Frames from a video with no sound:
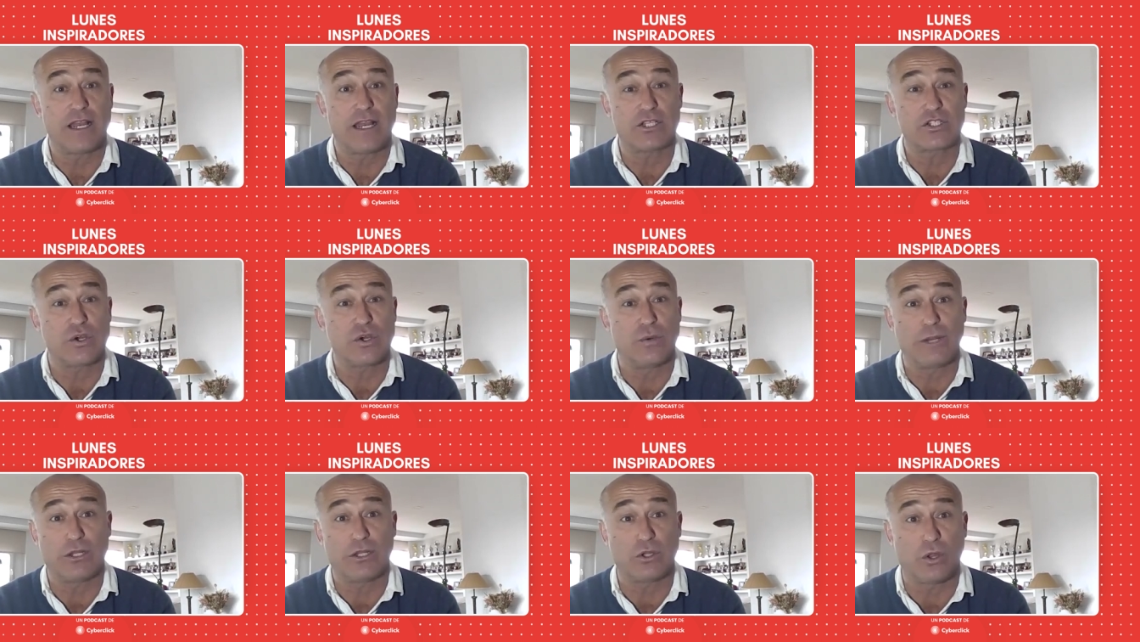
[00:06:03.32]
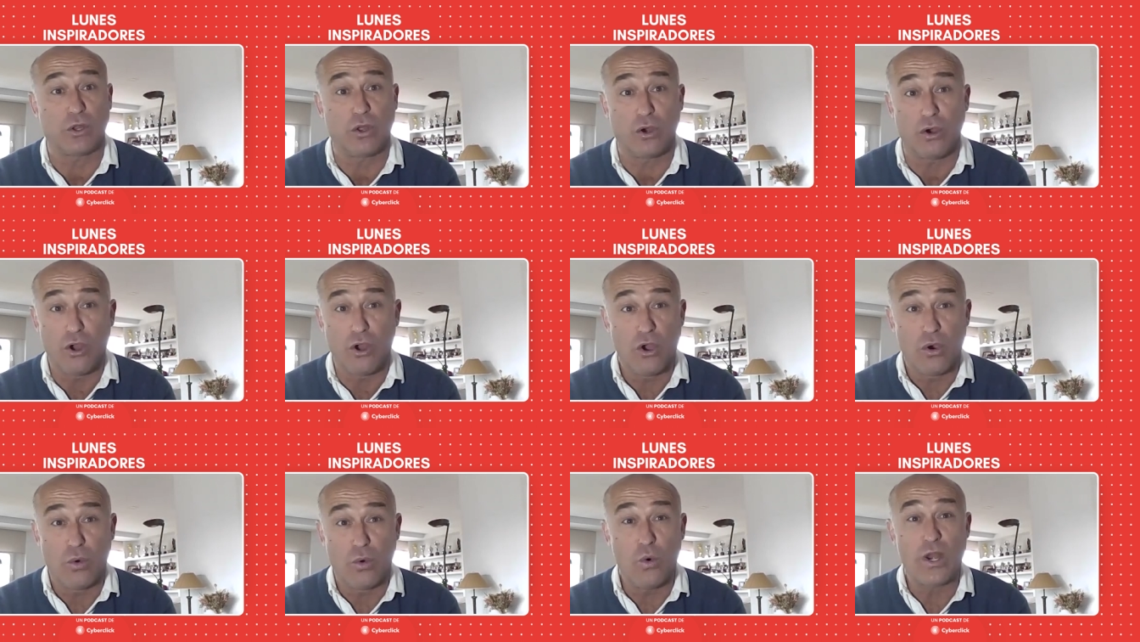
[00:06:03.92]
darle sobre
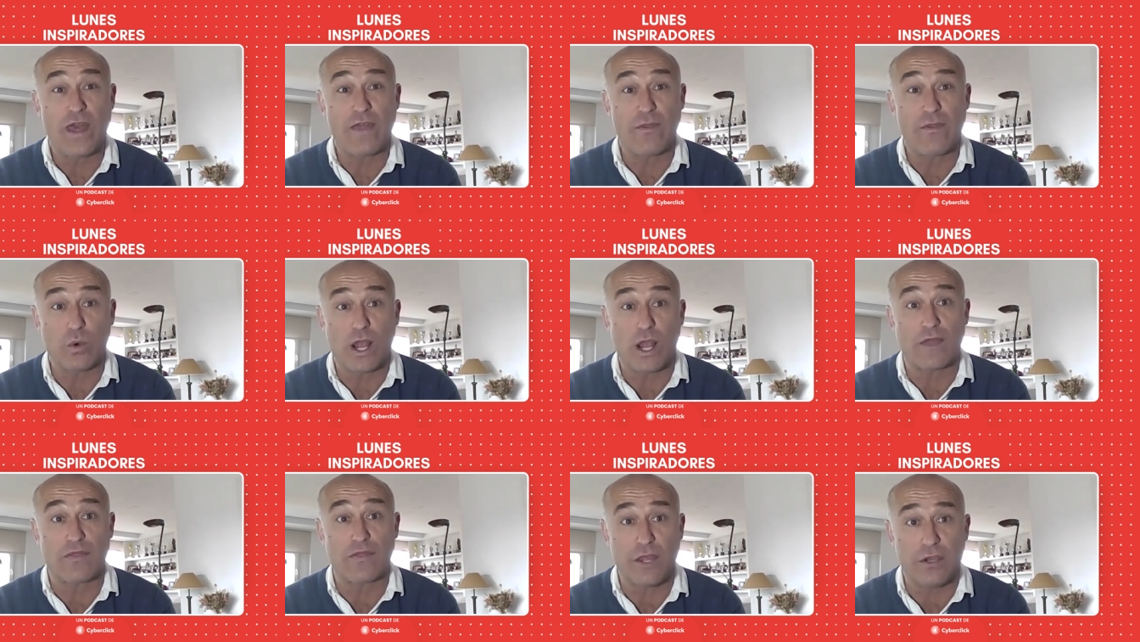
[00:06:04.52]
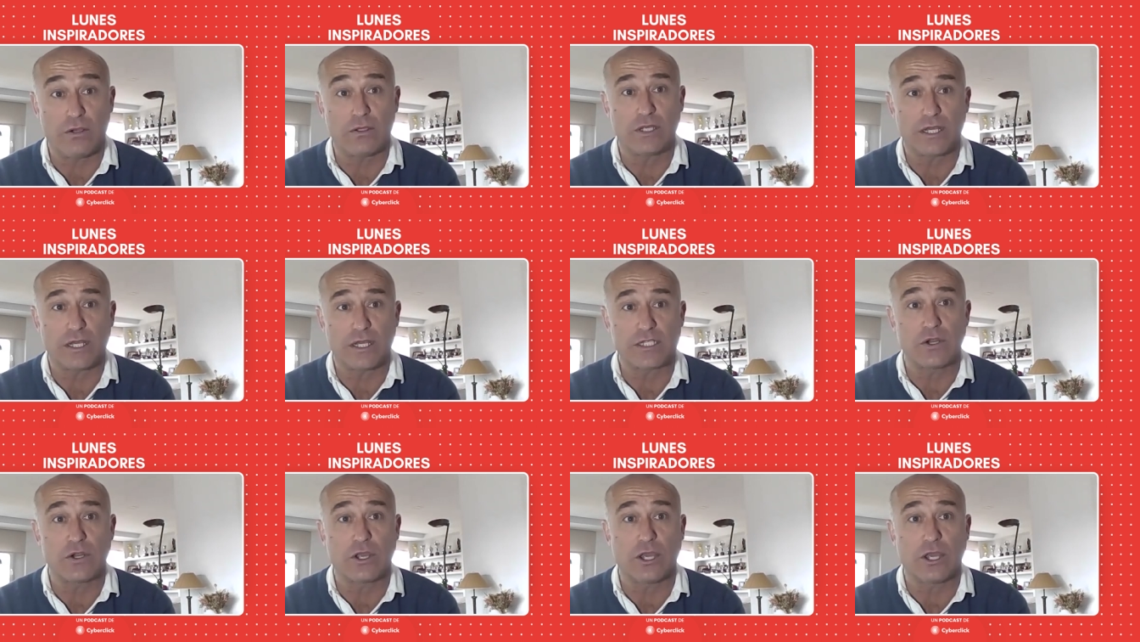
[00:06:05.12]
todo una educación,
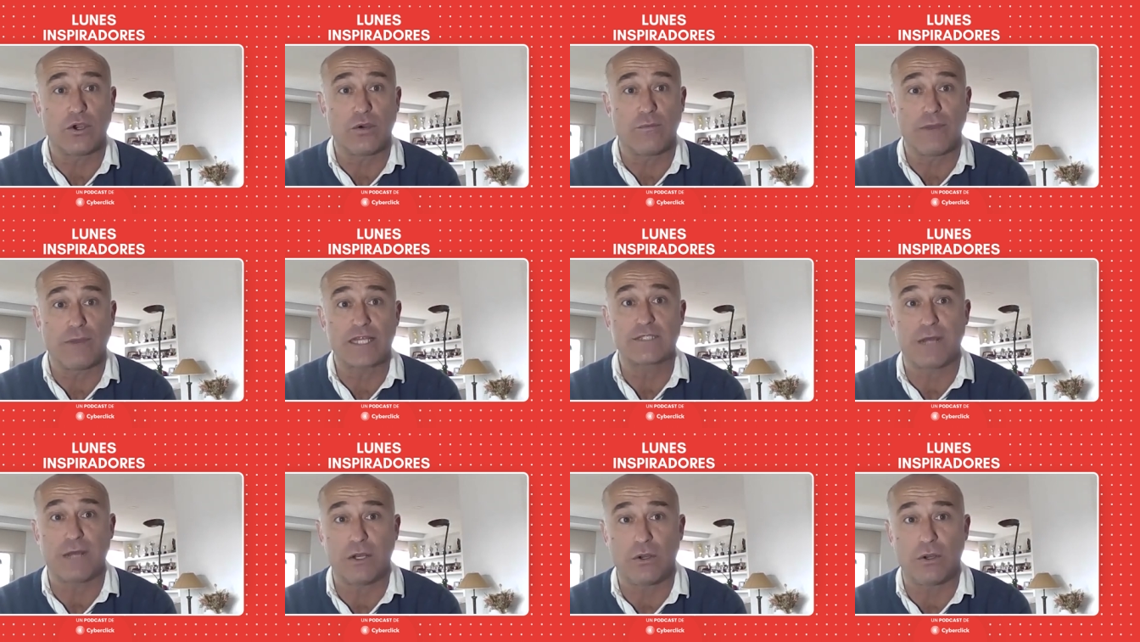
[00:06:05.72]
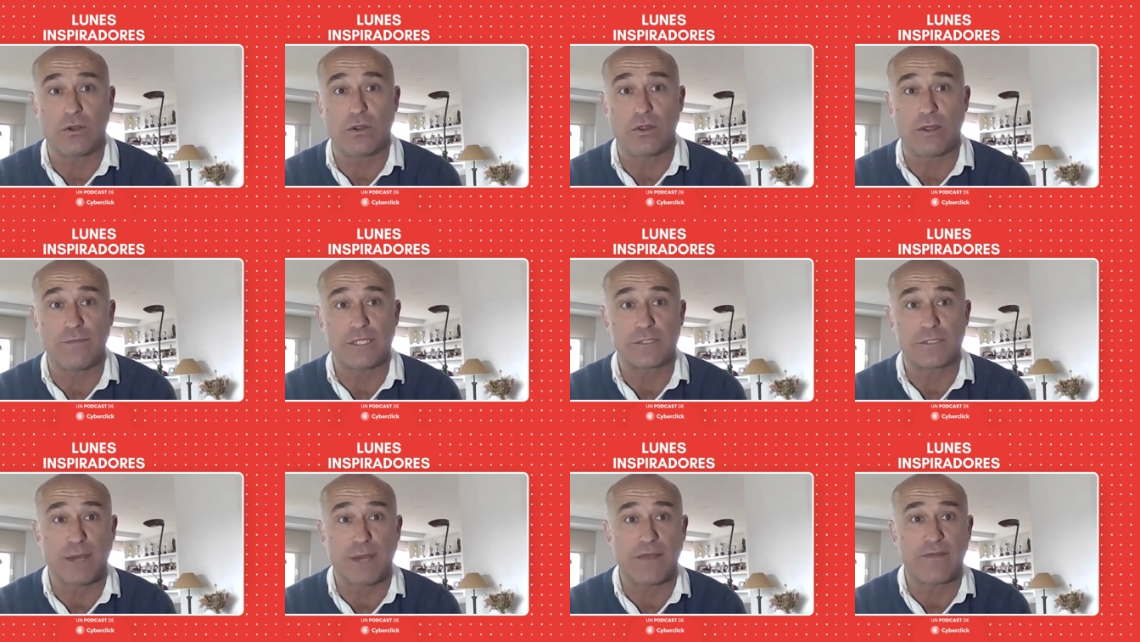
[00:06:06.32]
que es lo que yo más valoro de
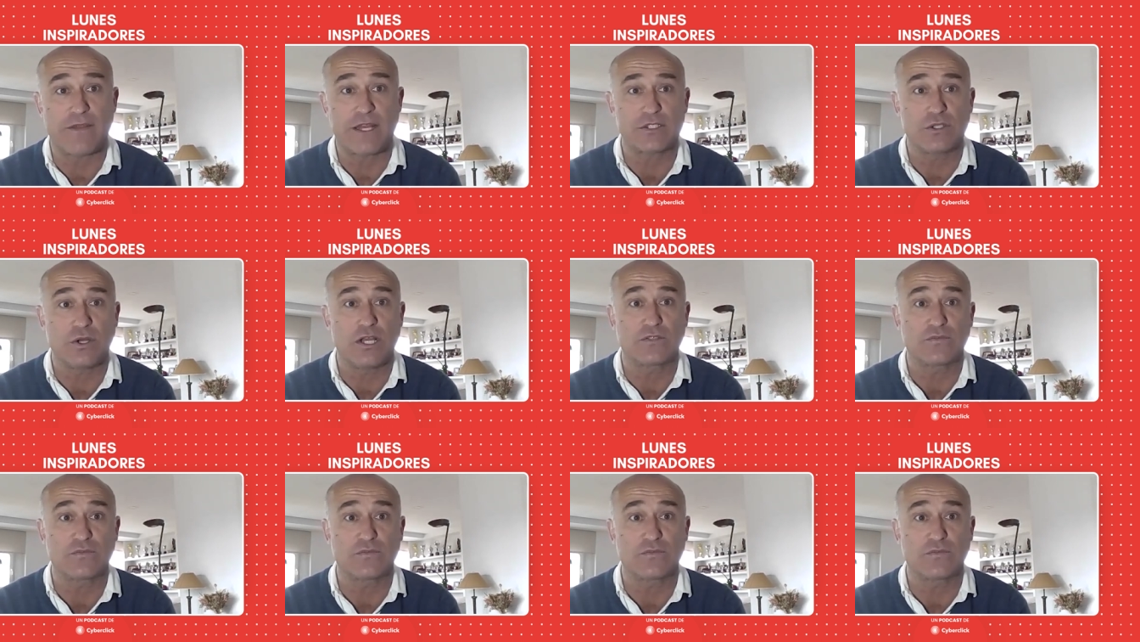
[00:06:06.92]
mis padres, ¿no?